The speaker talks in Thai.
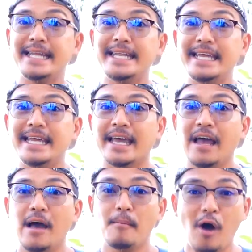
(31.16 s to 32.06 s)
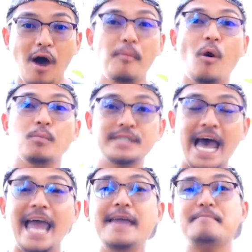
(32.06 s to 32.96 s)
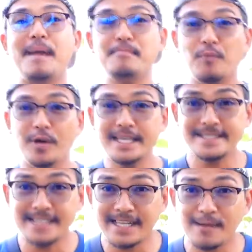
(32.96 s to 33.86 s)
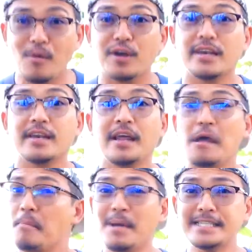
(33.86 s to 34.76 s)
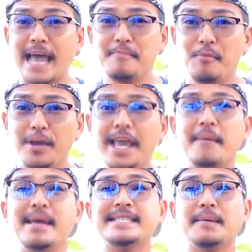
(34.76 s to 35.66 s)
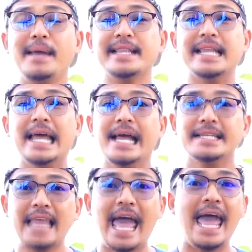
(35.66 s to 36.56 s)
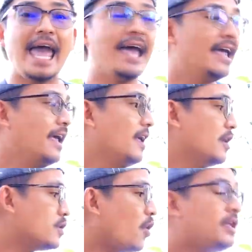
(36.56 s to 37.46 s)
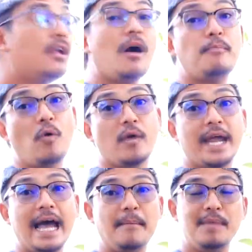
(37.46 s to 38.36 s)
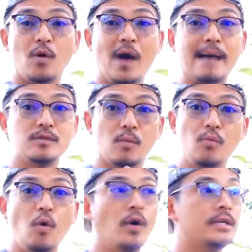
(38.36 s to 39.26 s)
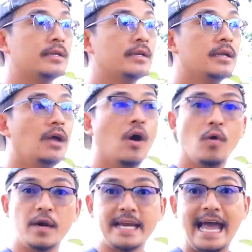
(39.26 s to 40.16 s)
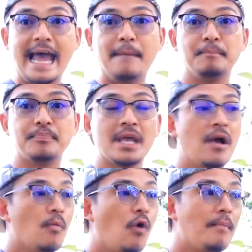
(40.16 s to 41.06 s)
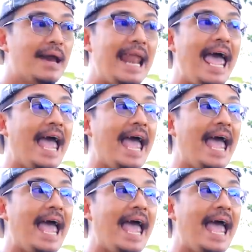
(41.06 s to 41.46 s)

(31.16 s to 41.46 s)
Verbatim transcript: น่ายินดีเพราะผมใช้เป็นปุ๋ยอินทรีย์ทั้งหมด ไม่ใช้ปุ๋ยเคมีสักเม็ด แต่ต้นที่เราปลูกนะครับมีความสมบูรณ์ งดงาม พวกมแมล